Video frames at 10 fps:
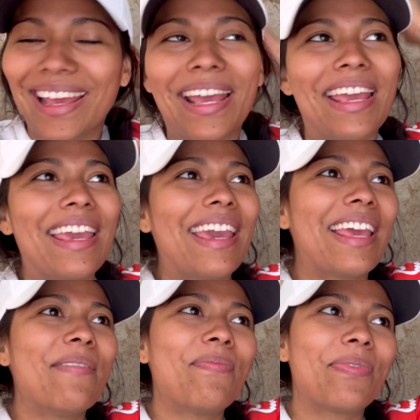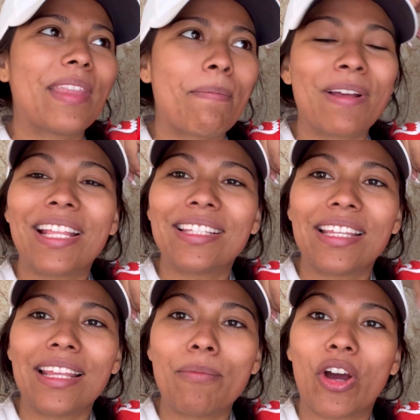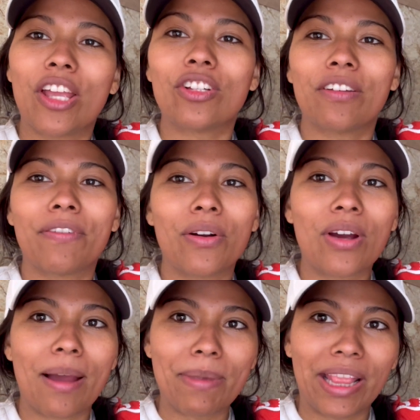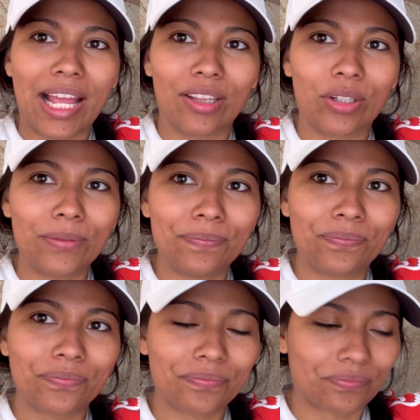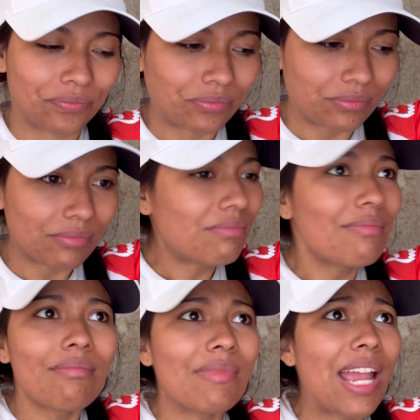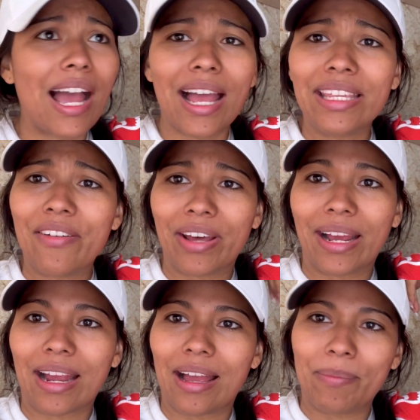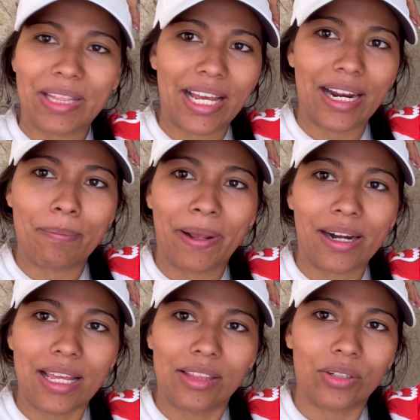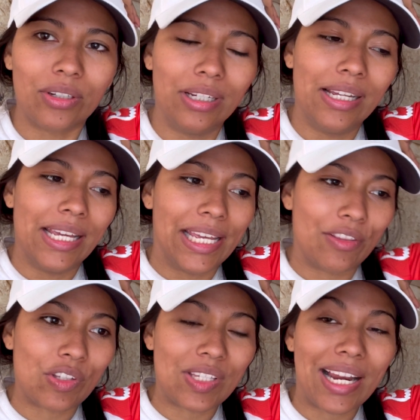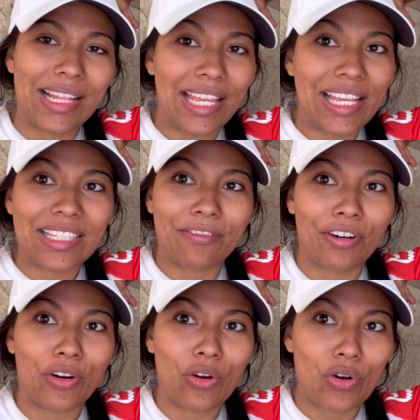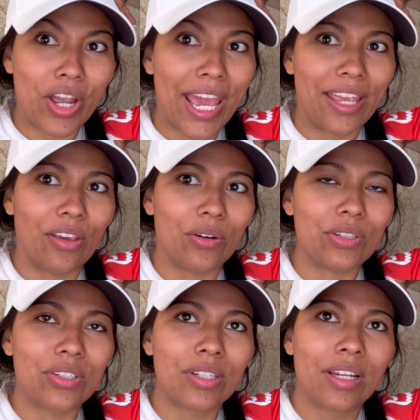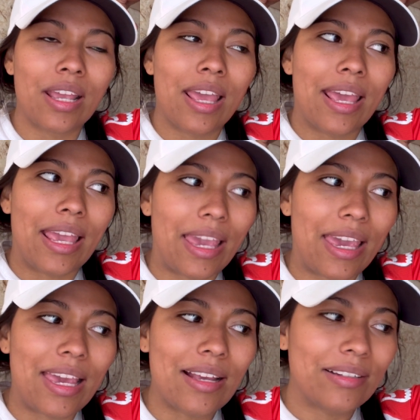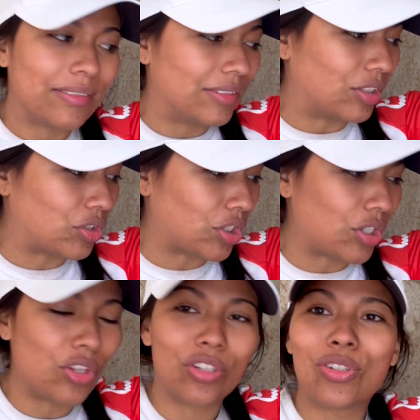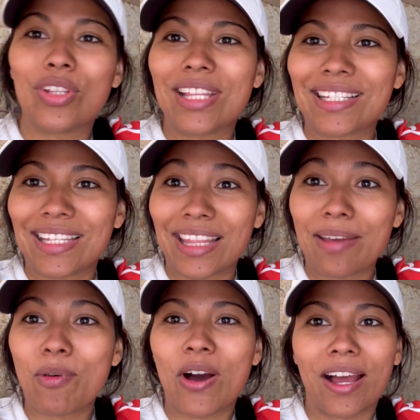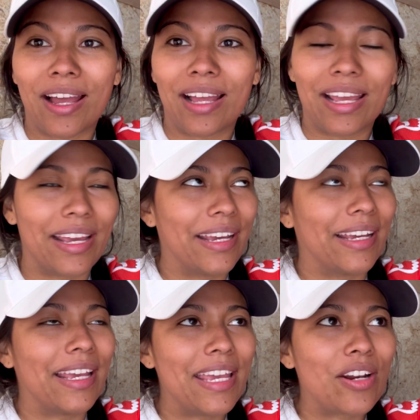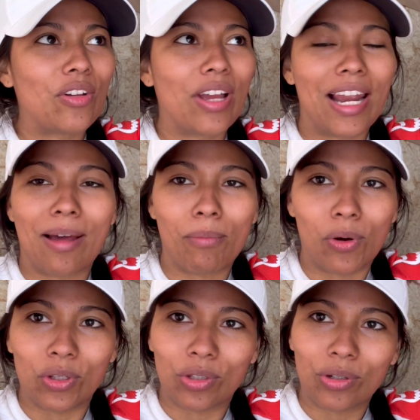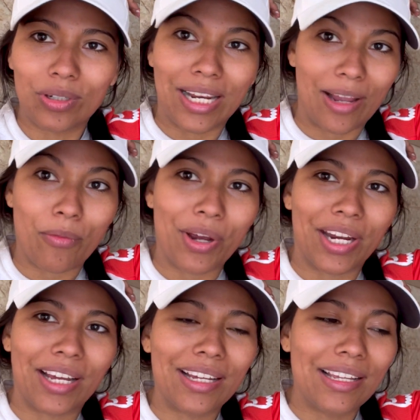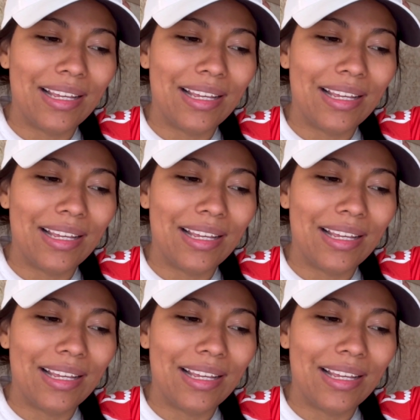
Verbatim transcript: y después decidimos, ellos se fueron caminando a llevar a caminar al perrito, entonces las niñas se fueron con ellos y nosotros nos decidimos a eh, irnos en la moto, en la buena,